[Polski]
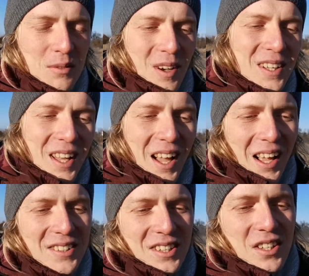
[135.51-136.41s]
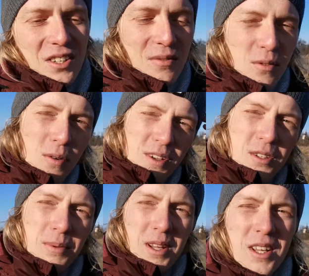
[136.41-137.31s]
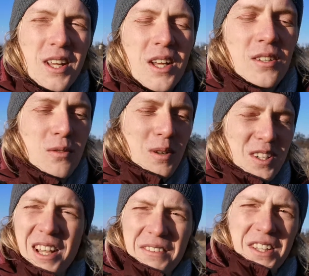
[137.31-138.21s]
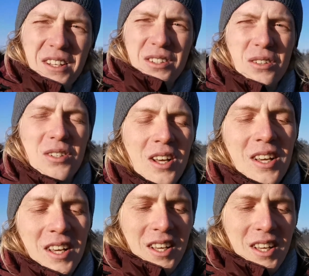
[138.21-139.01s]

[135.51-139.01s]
fajna akcja, jeżeli w głowie sobie skumasz, że nawet jak ktoś